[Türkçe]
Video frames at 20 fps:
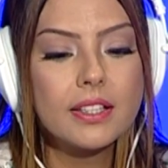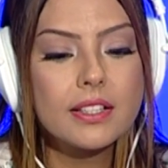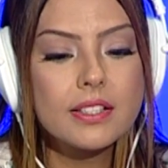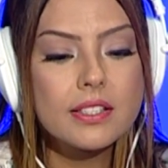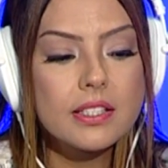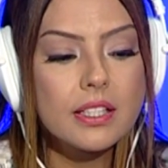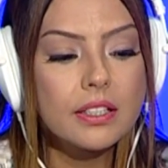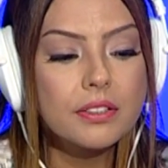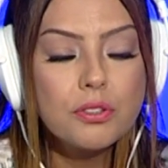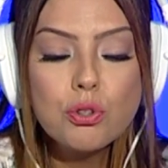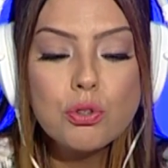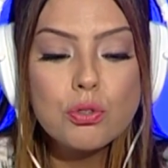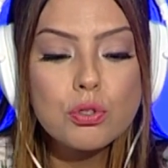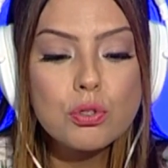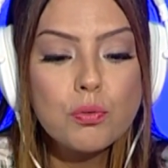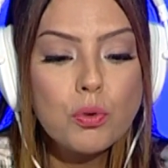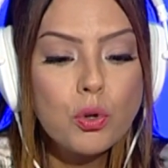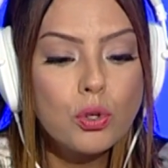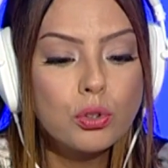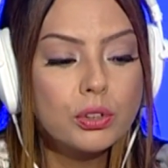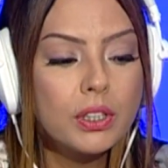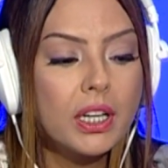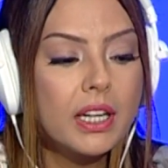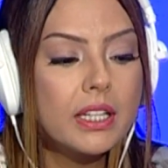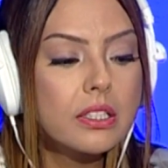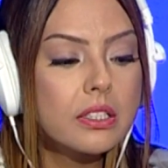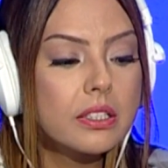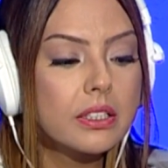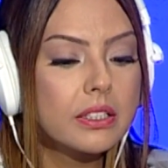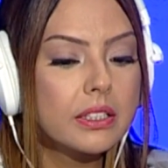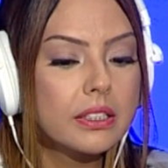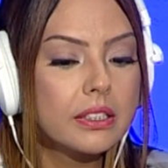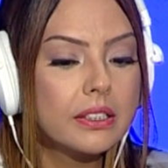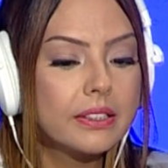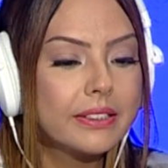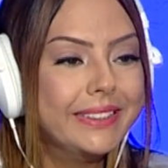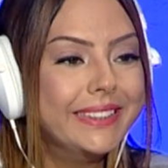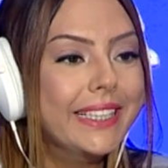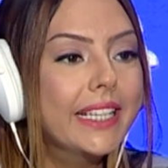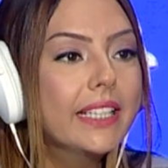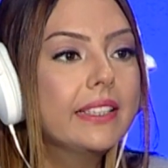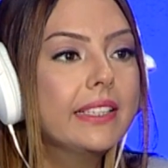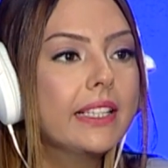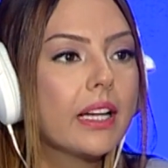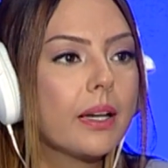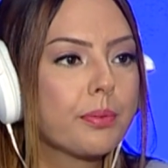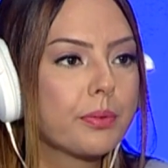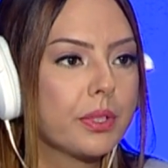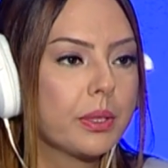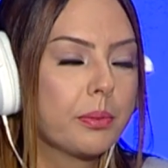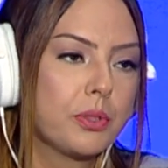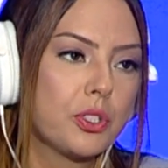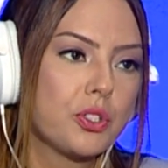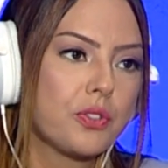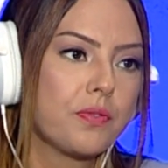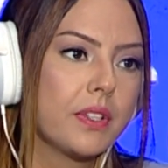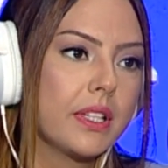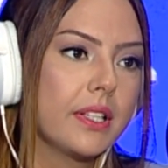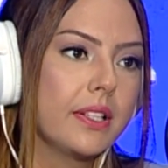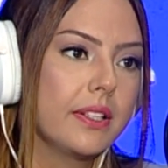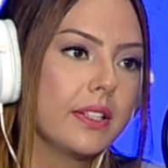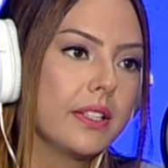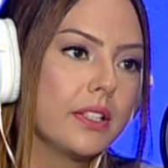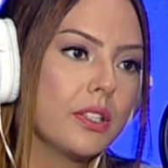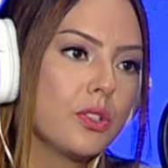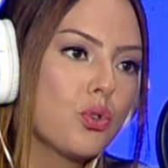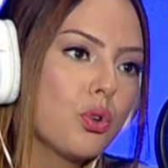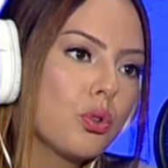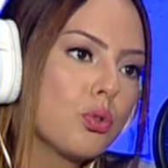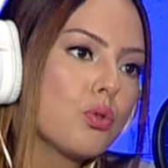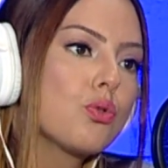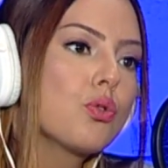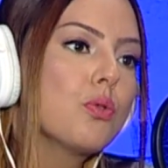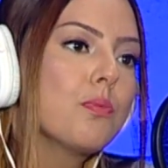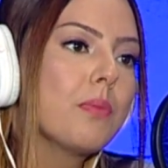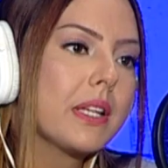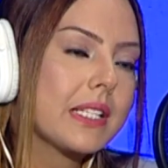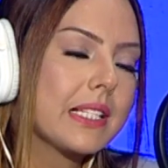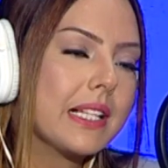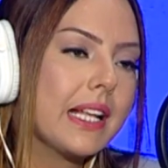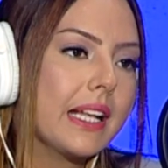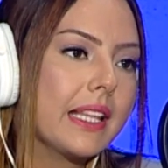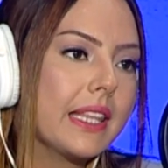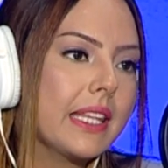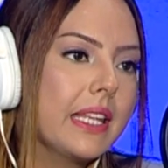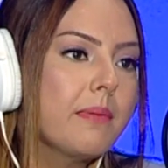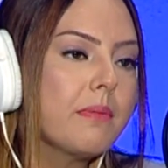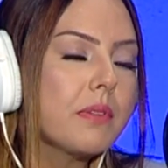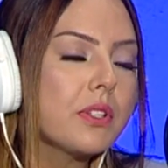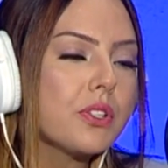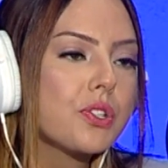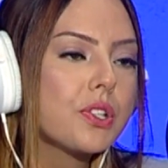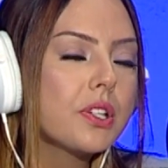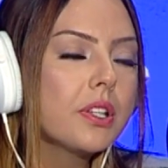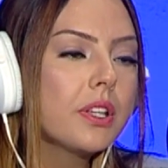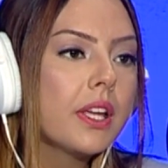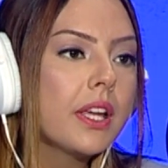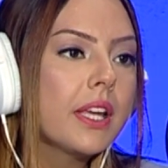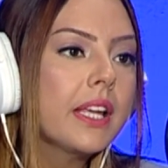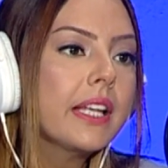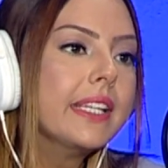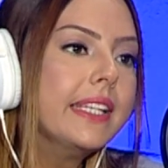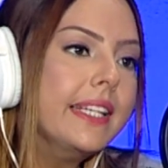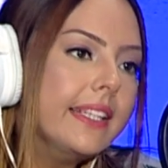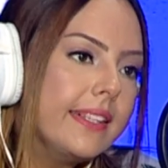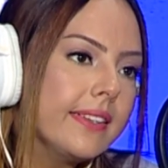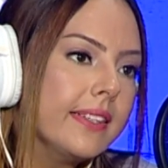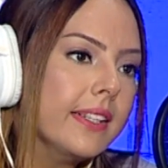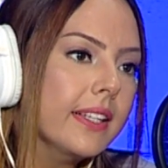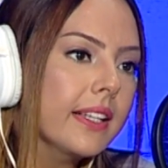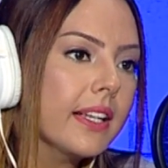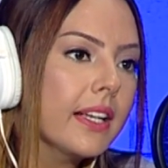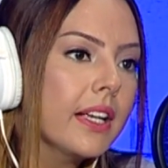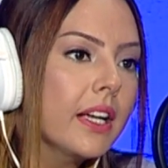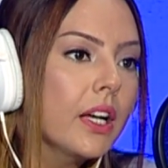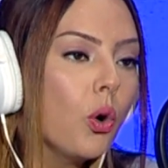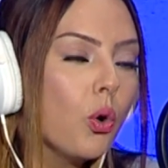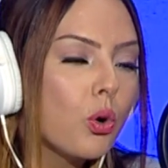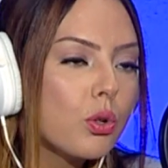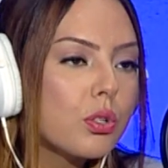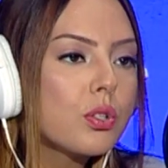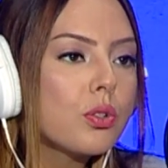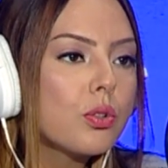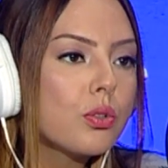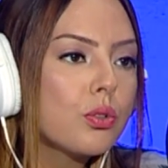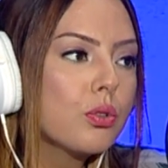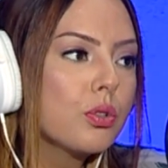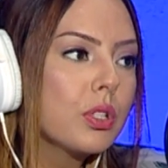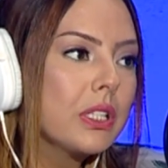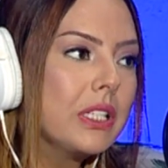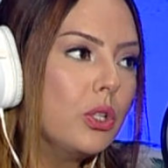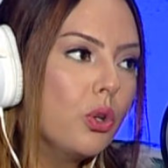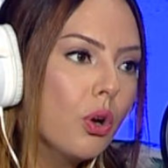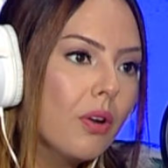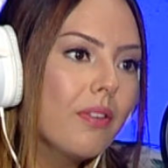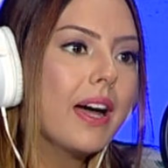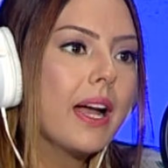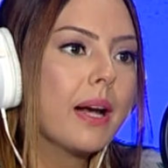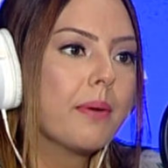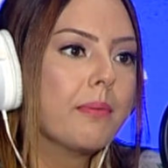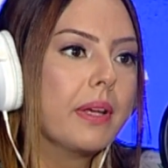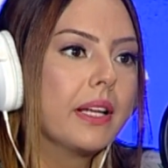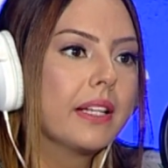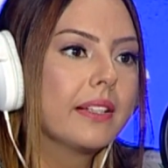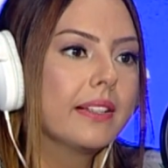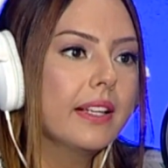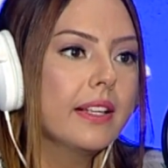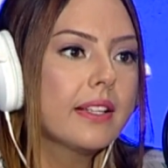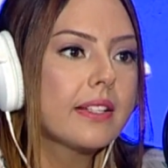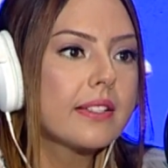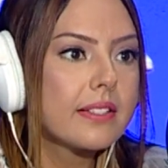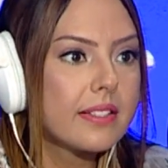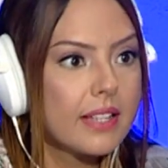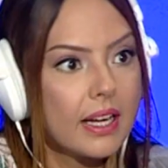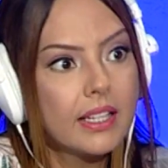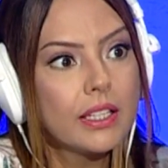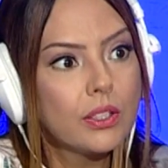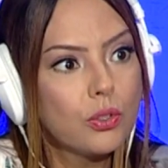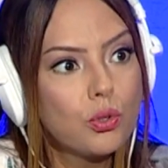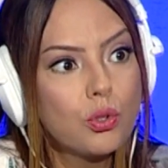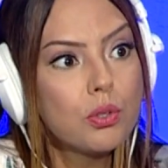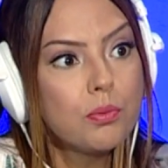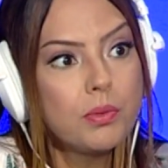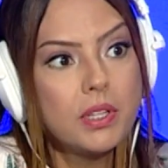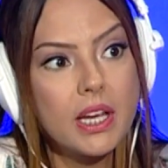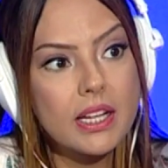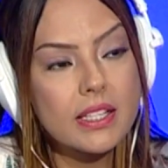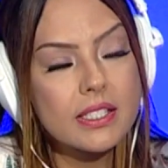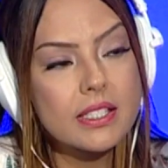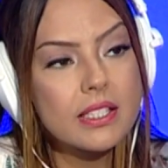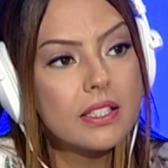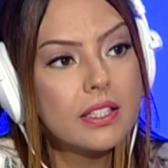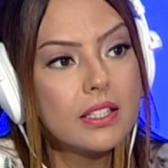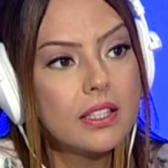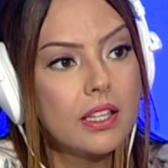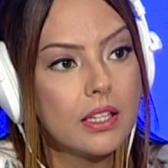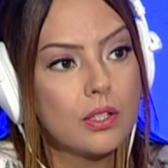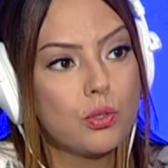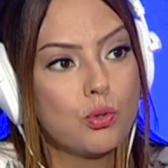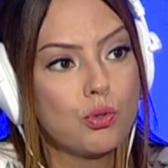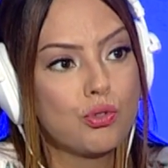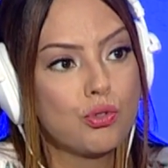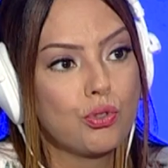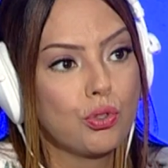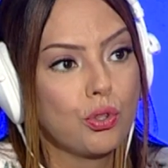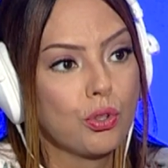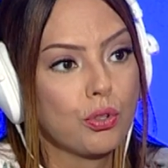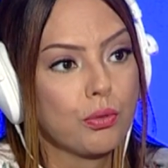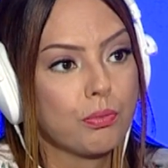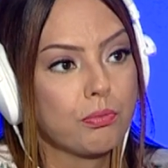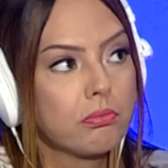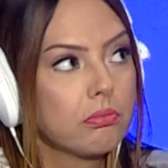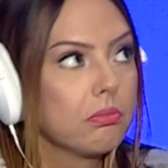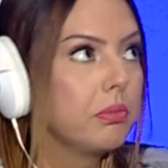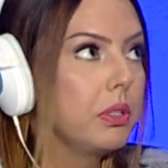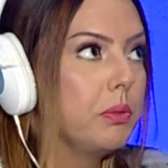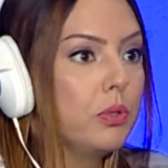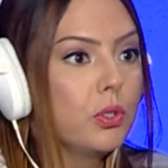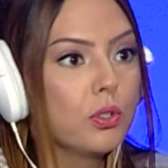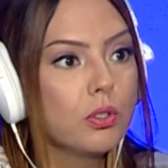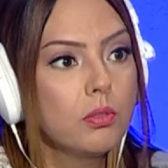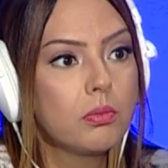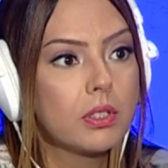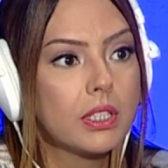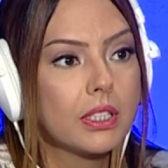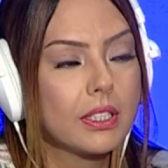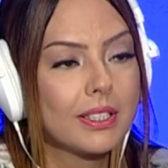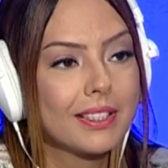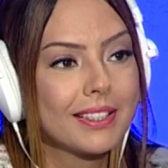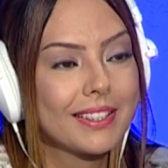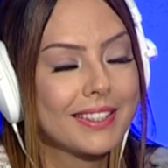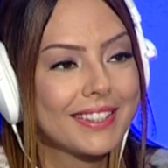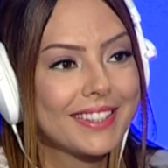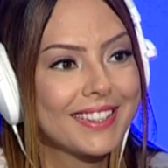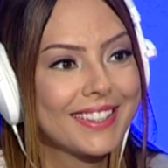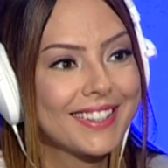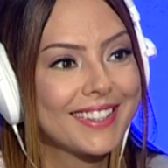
E, sanıyorum onlar e, diyet yaptığım için ve e, çok düzgün beslendiğim için gitti. O e, kilo vermekte zannediyorum yansıdı diye düşünüyorum. Bilmiyorum. Şimdi